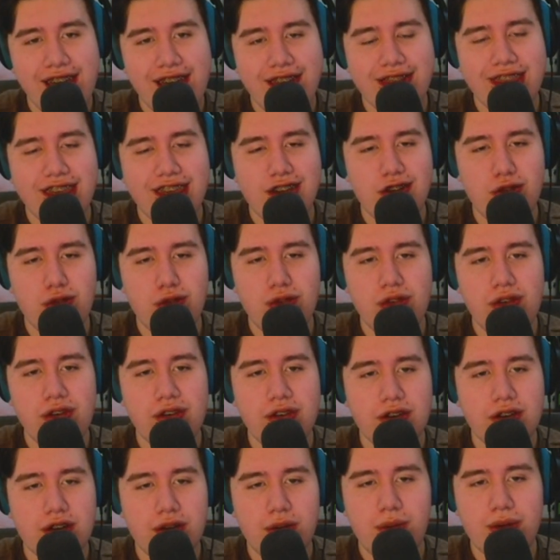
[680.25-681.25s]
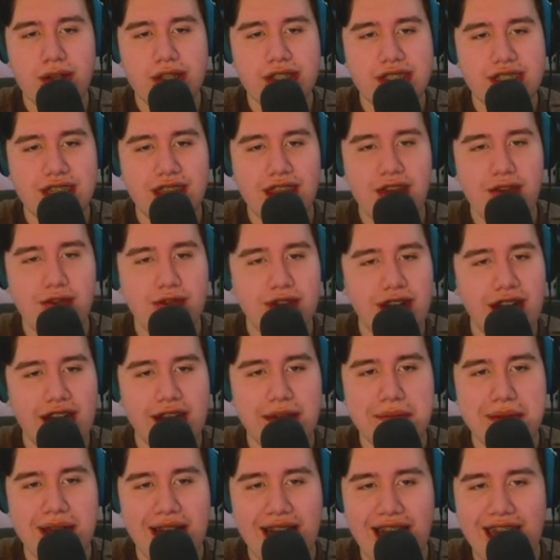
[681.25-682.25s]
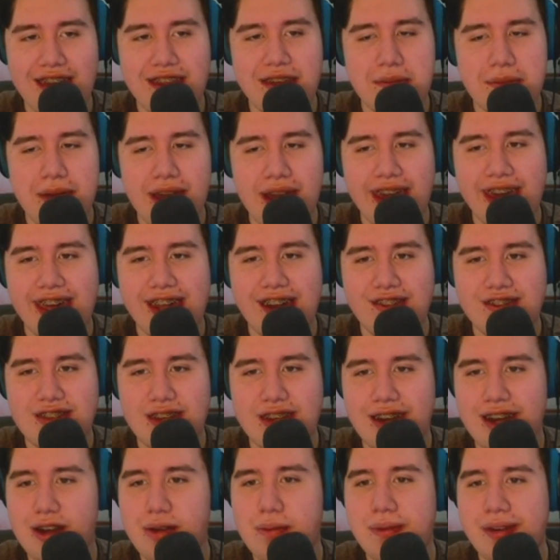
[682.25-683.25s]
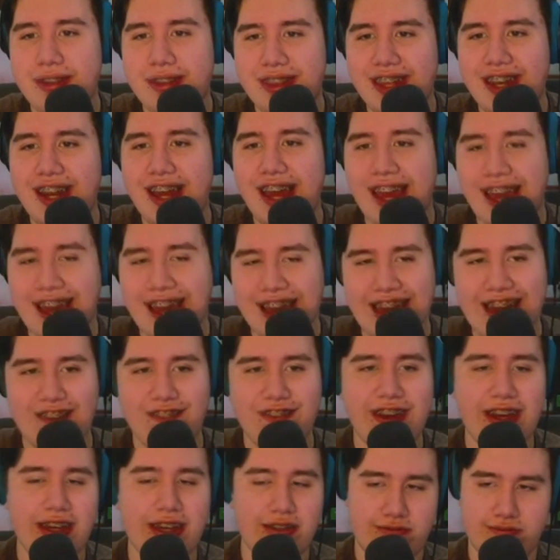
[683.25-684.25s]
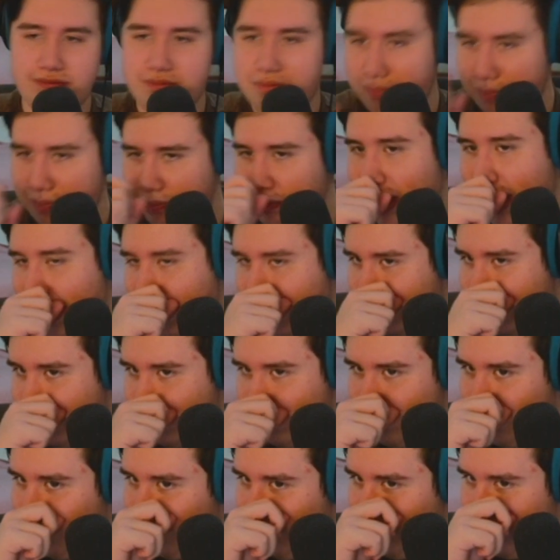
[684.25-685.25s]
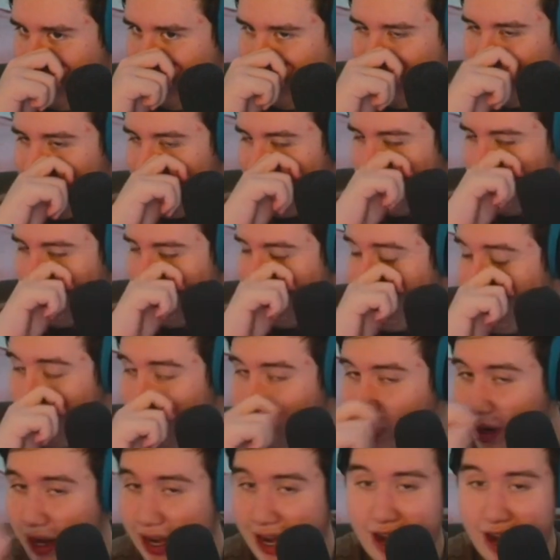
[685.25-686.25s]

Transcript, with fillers: de un, ¿cómo se dice? De un animal ahí de Minecraft se va a convertir en café. Bien. Yo creo que es muy buena,